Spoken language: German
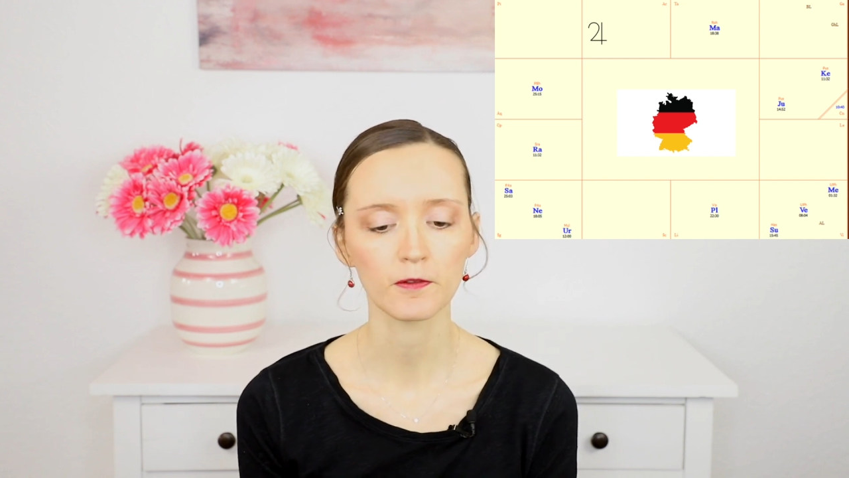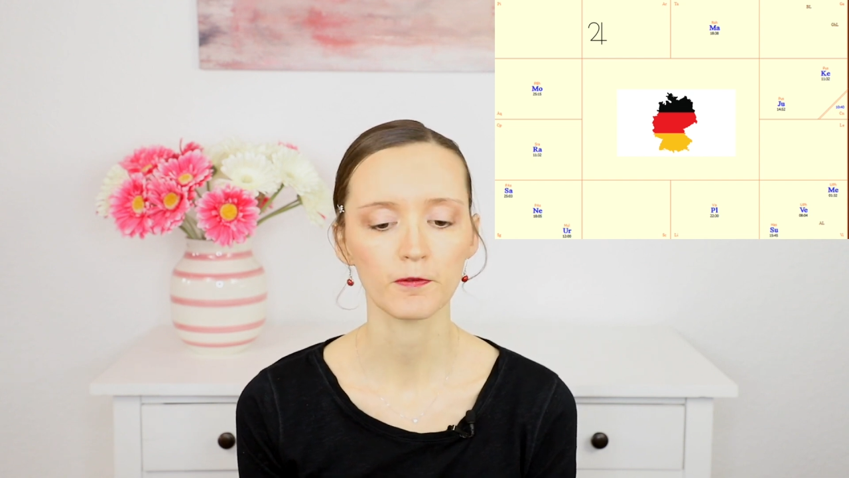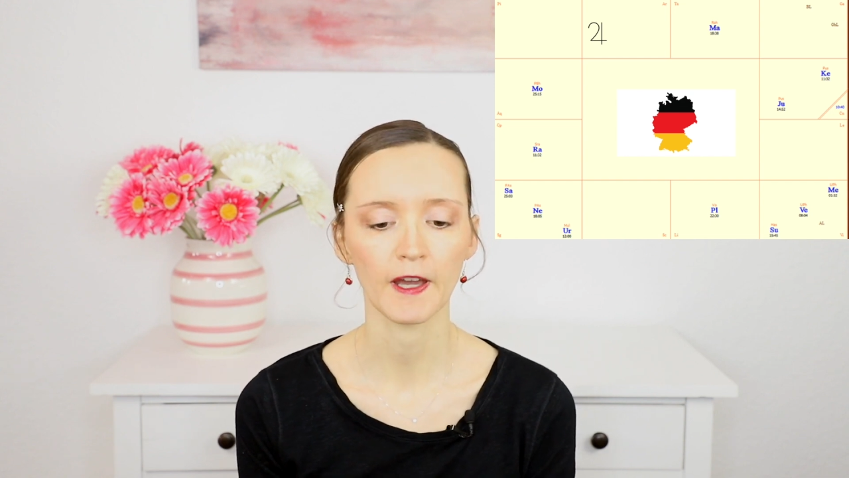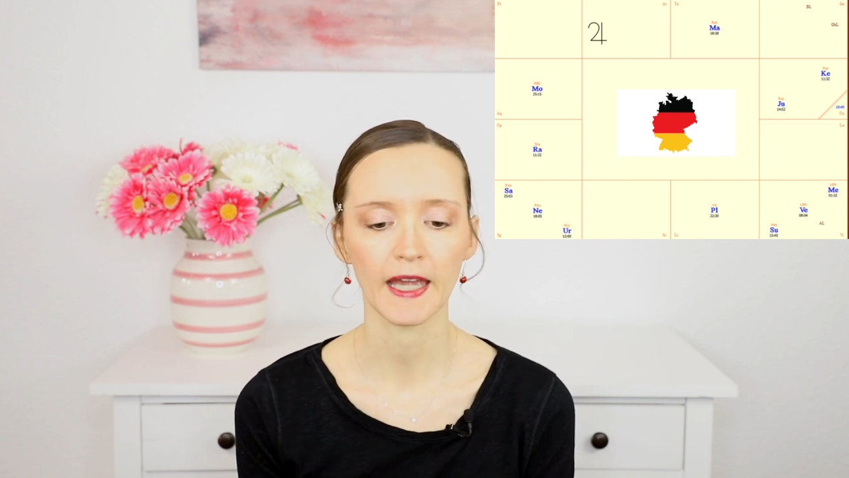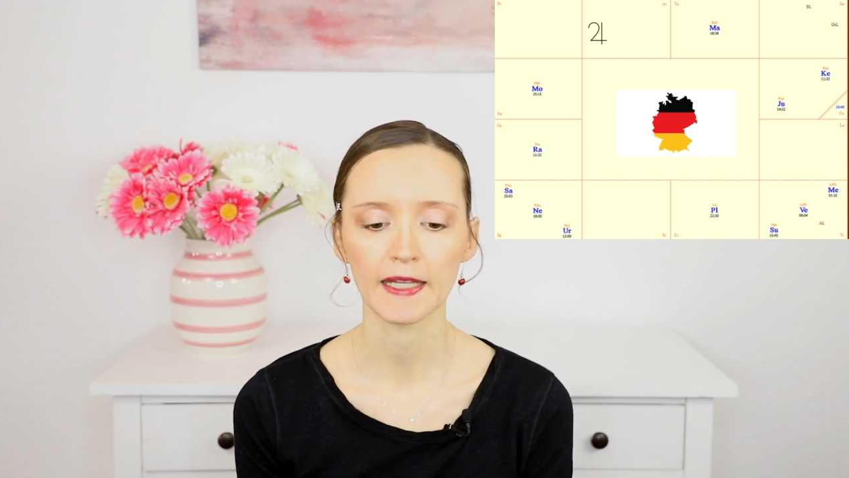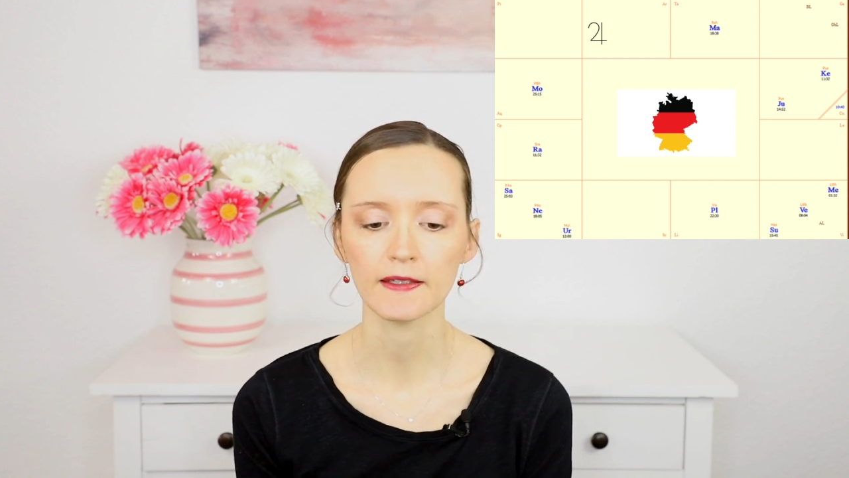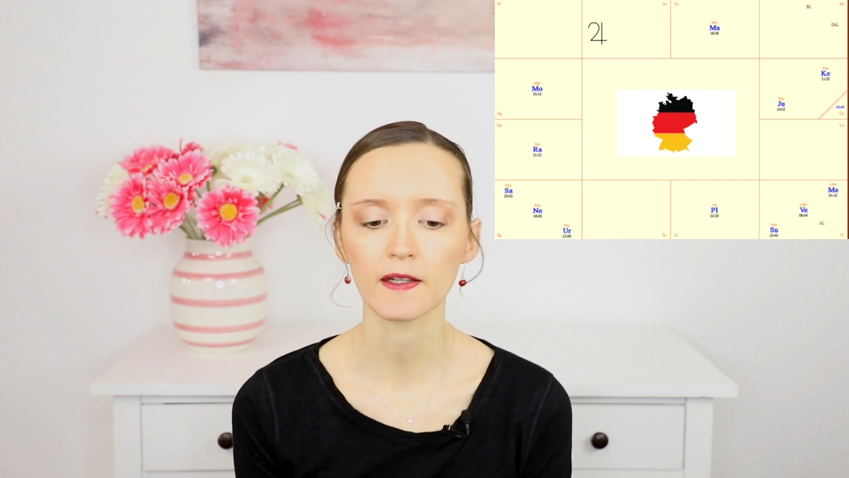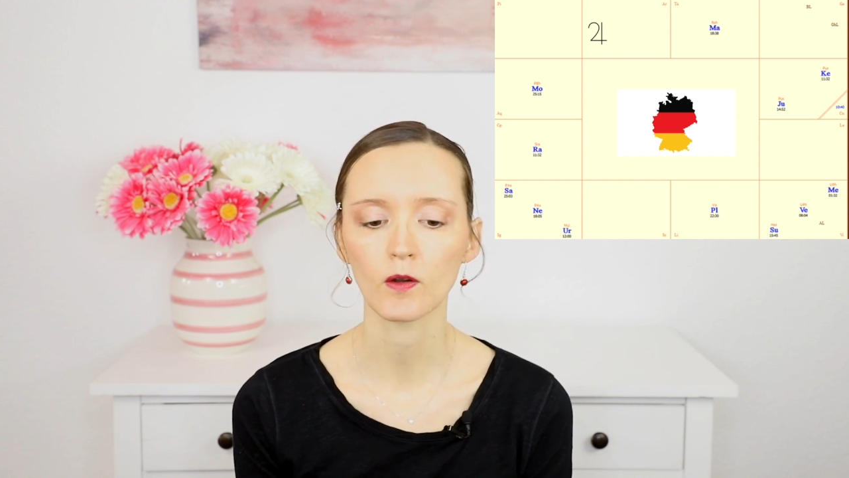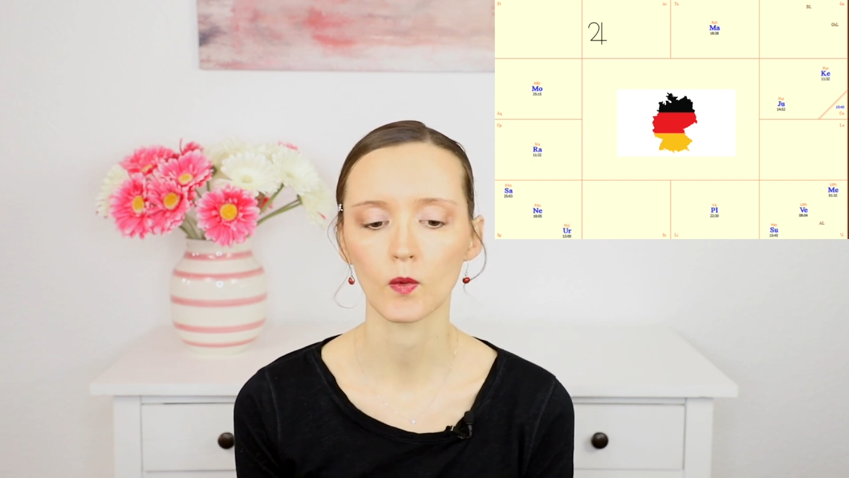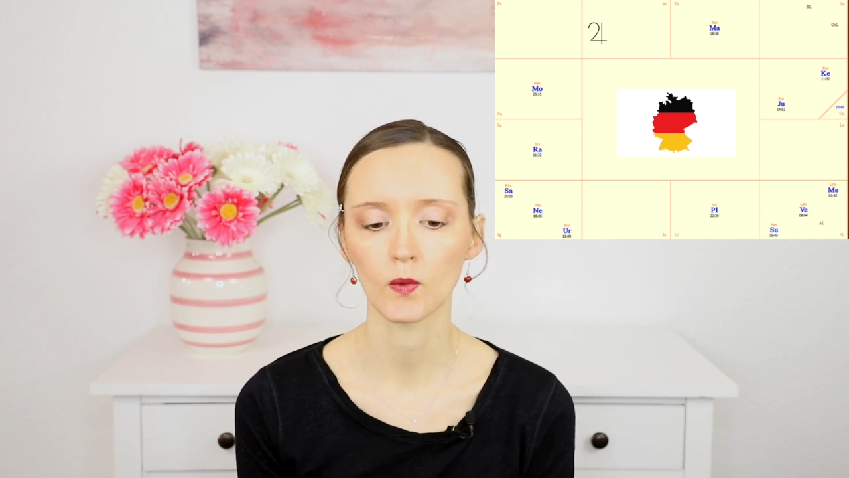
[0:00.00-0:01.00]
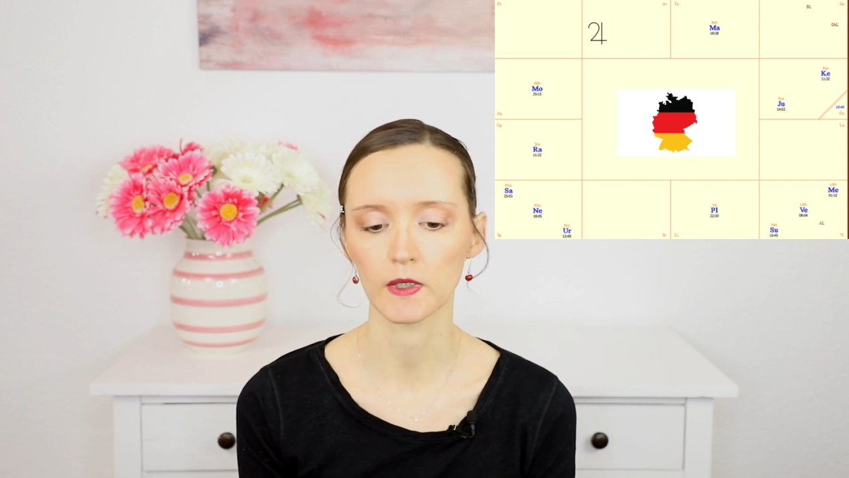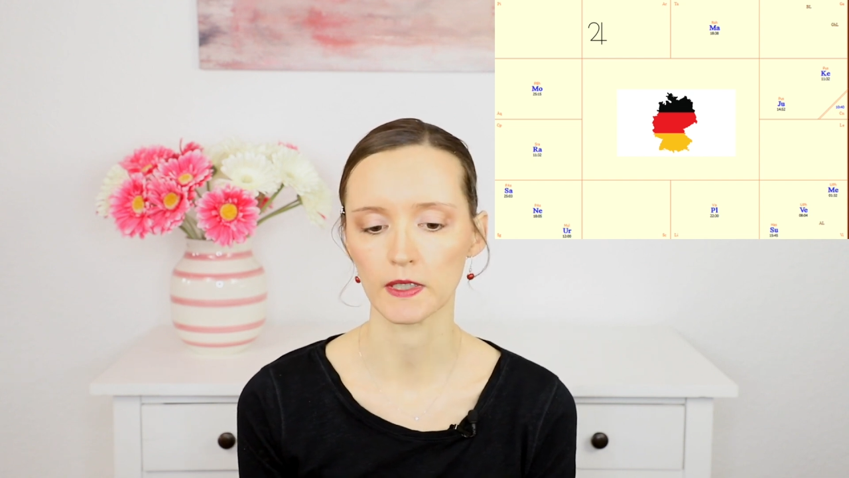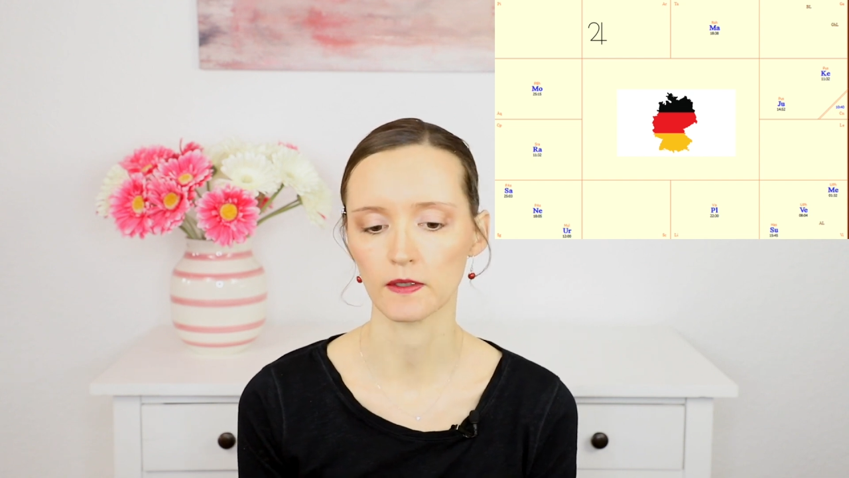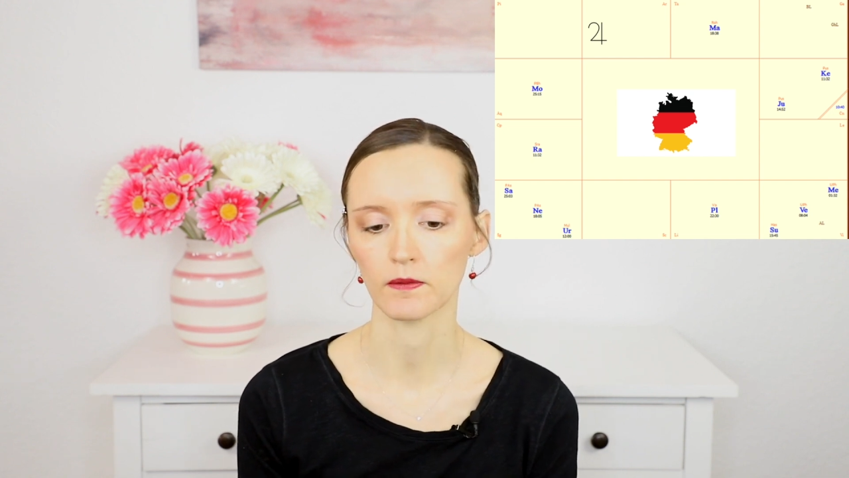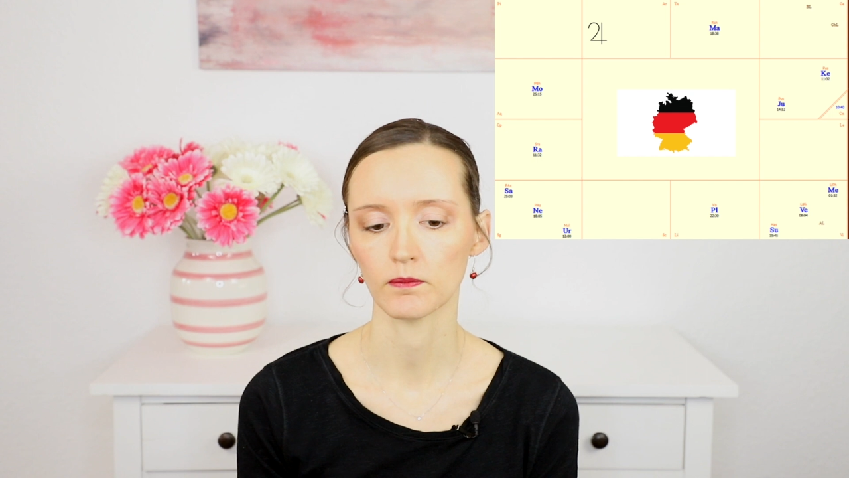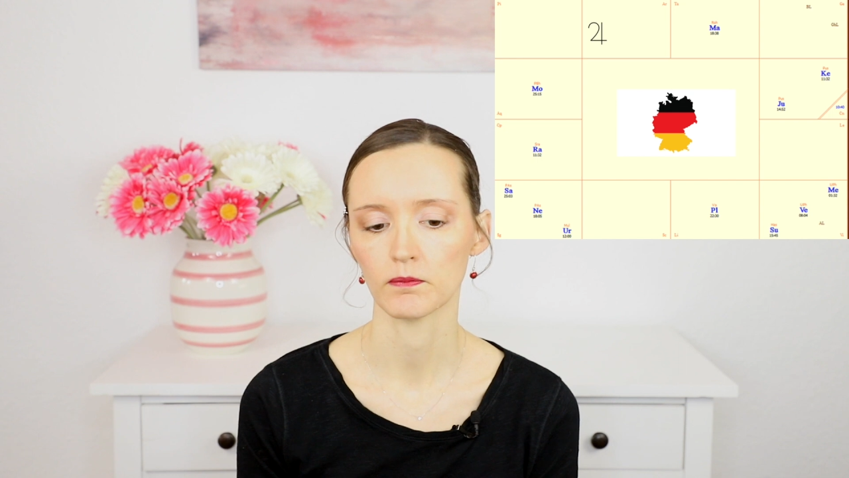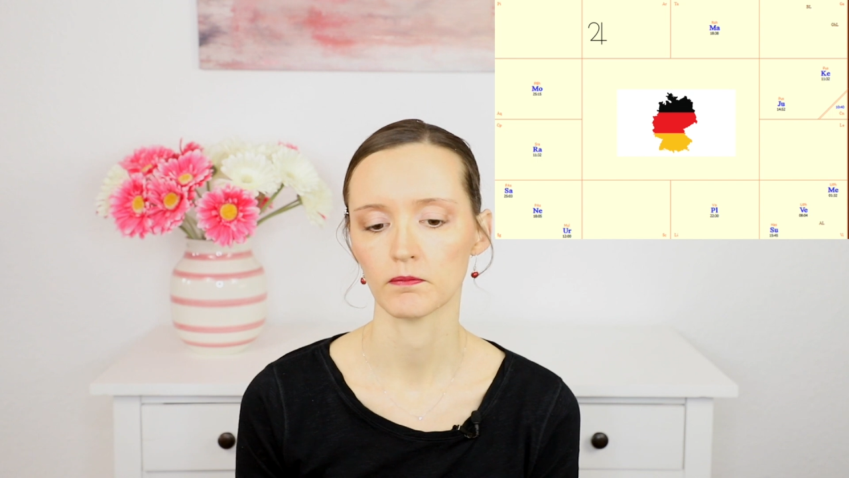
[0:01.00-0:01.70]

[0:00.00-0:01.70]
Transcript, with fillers: Veränderungen